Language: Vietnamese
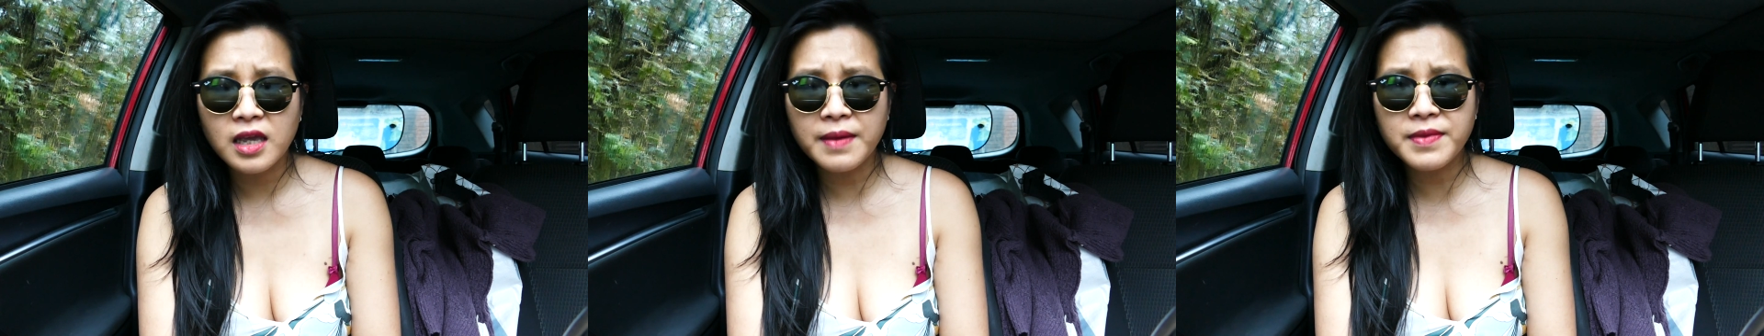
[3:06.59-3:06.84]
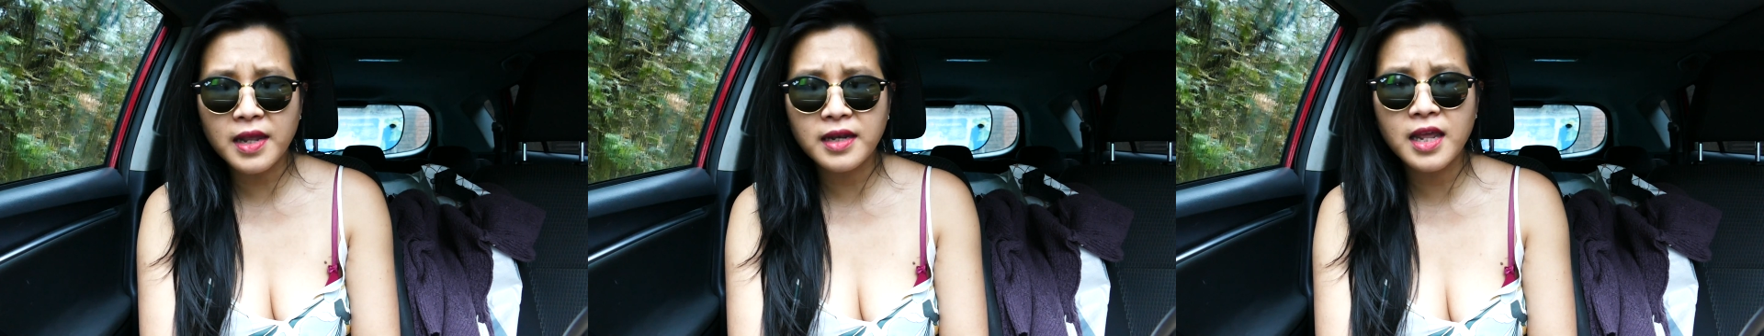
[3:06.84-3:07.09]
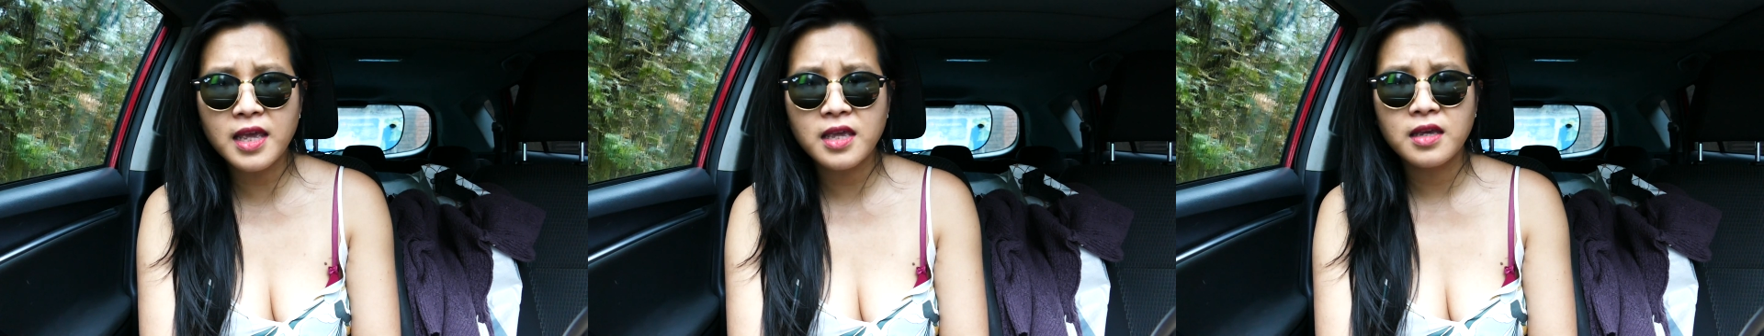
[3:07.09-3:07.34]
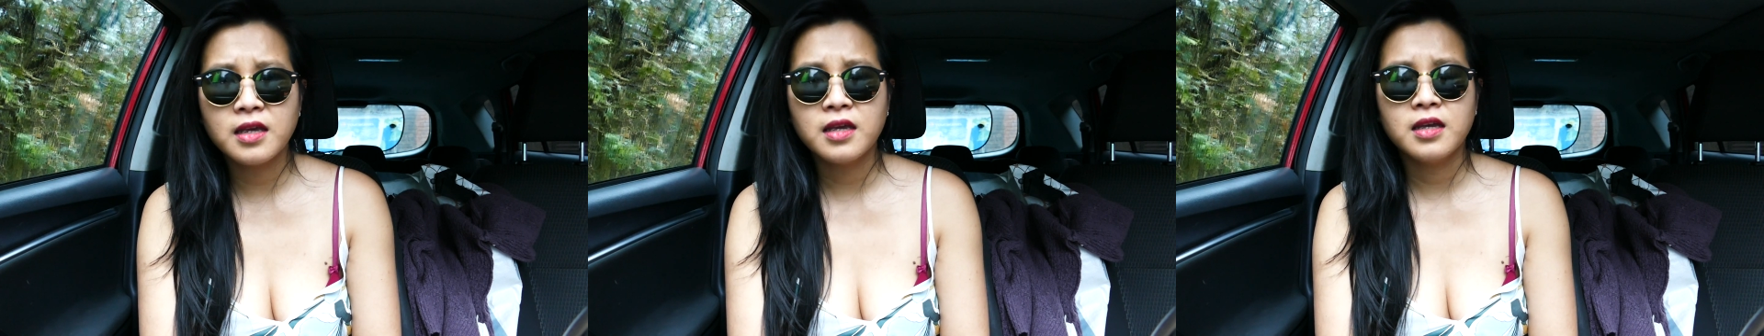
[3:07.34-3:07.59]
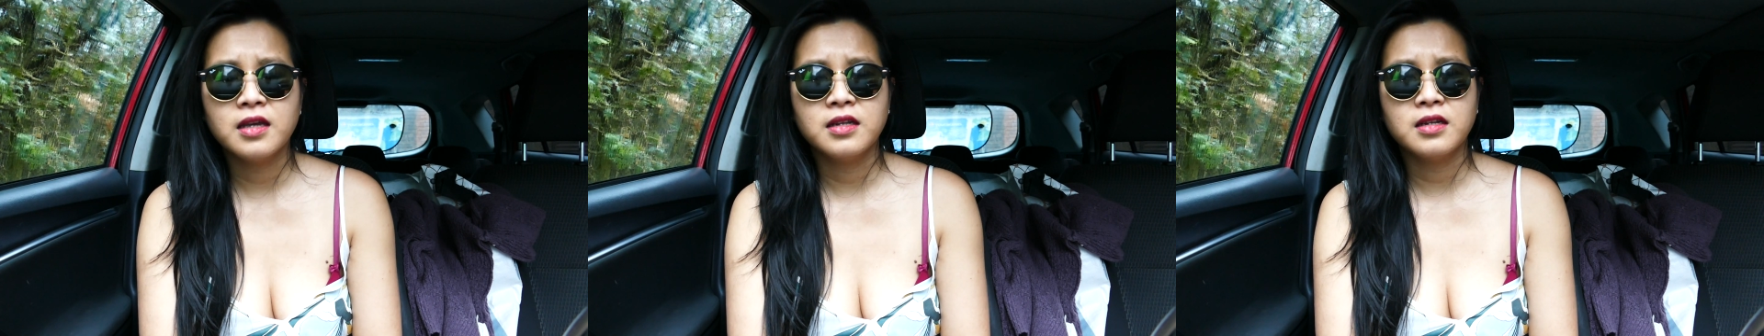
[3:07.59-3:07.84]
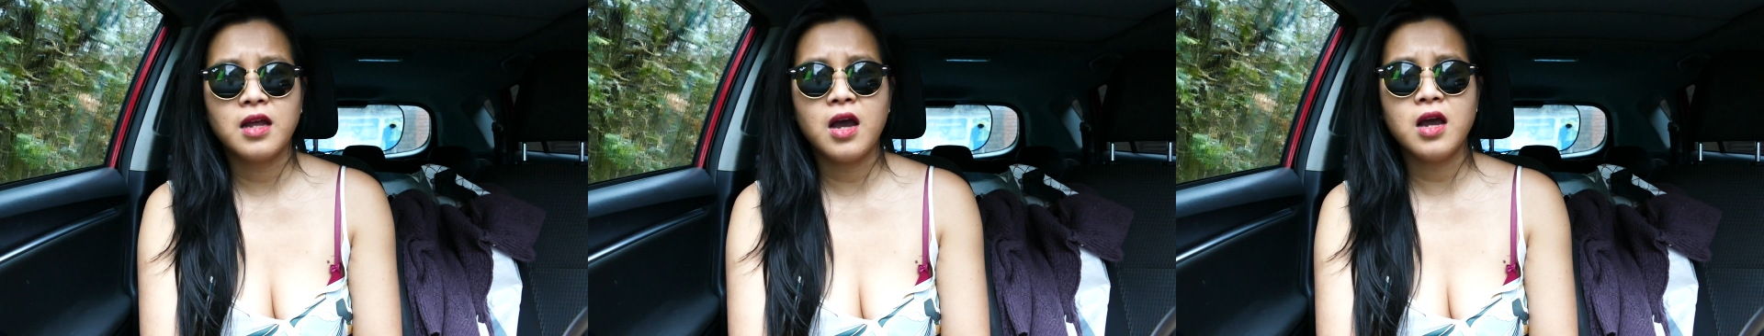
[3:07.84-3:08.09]
Em nhìn đi
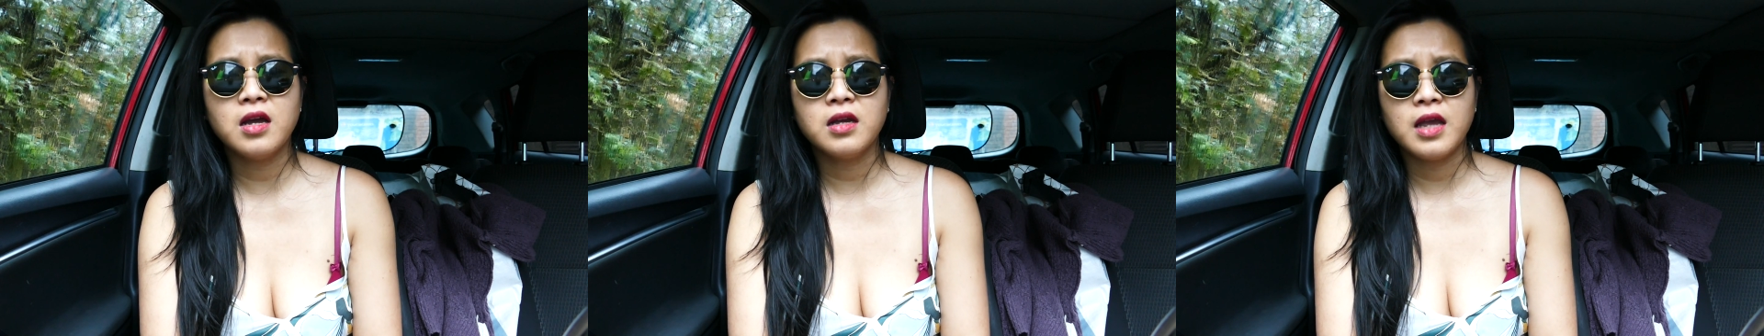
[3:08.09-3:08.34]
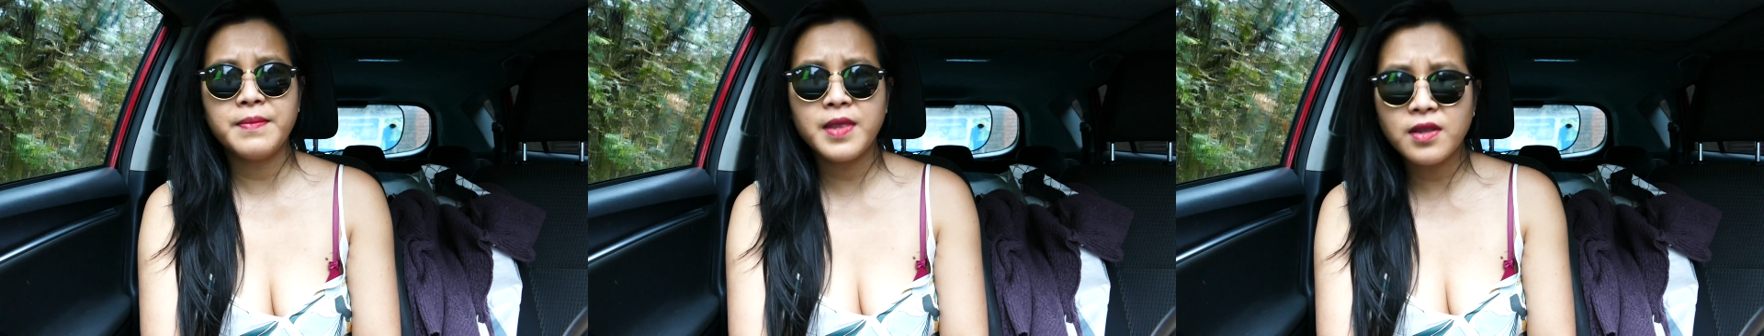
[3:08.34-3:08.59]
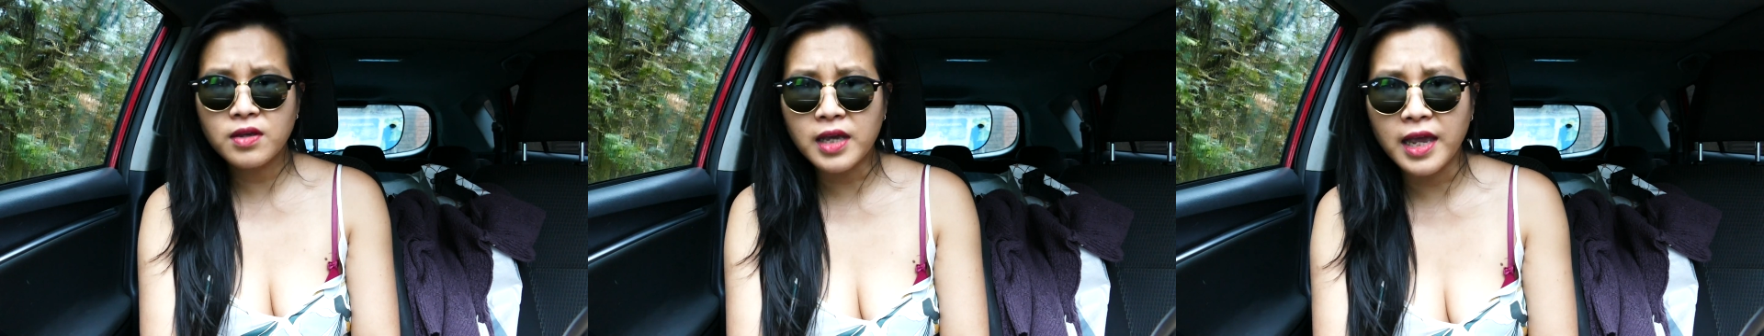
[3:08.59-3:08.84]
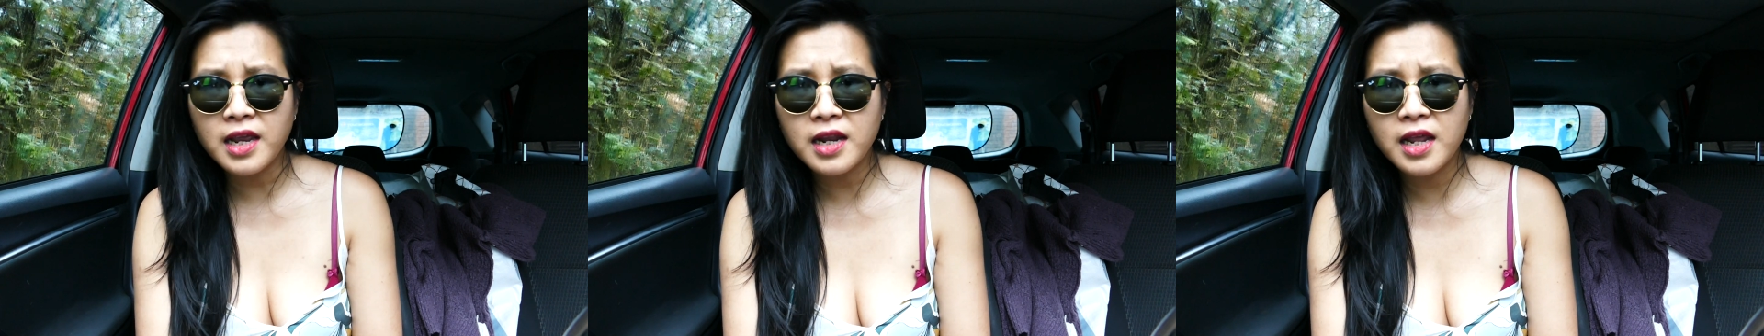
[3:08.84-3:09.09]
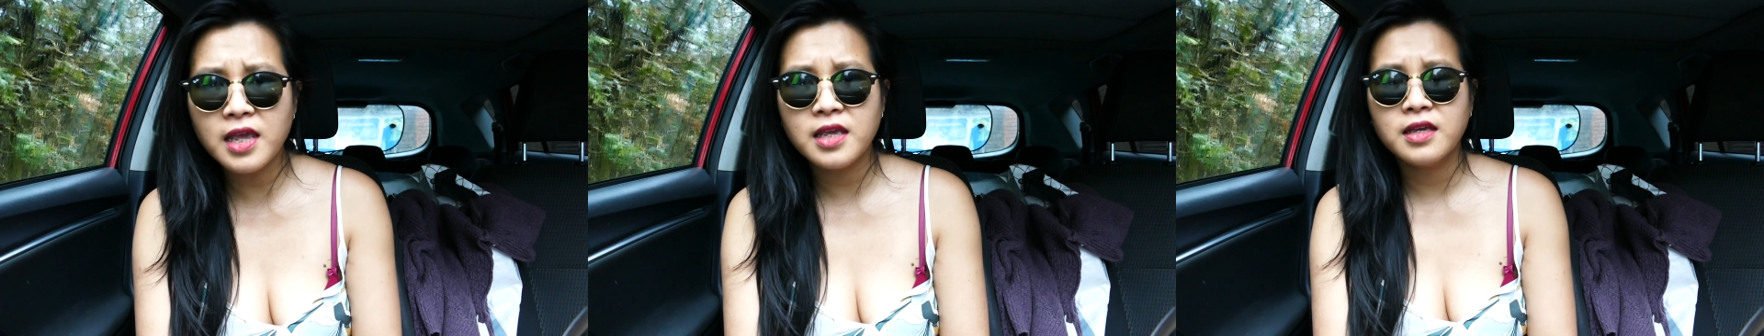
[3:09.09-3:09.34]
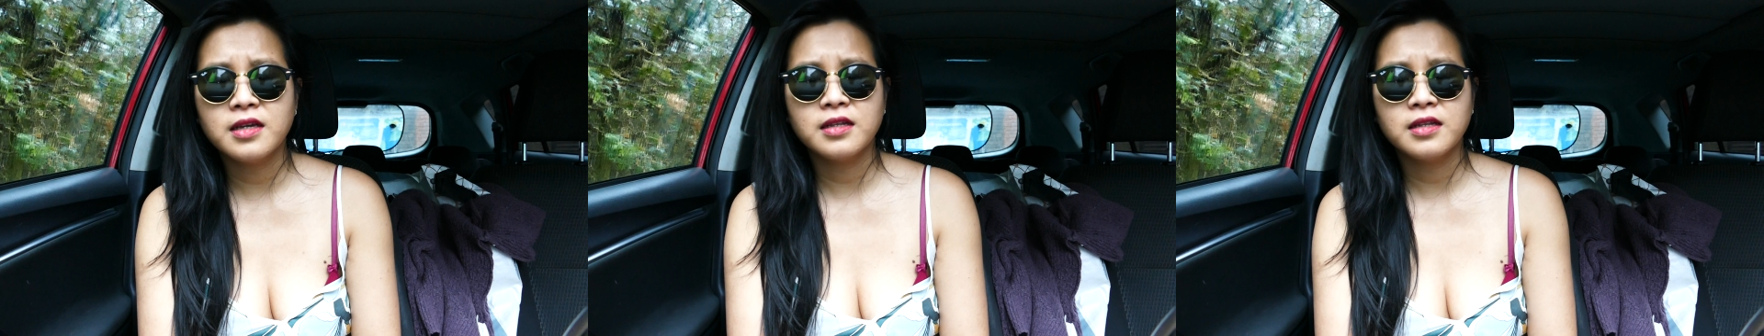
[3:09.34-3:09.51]
đó, em nhìn cho kỹ đi.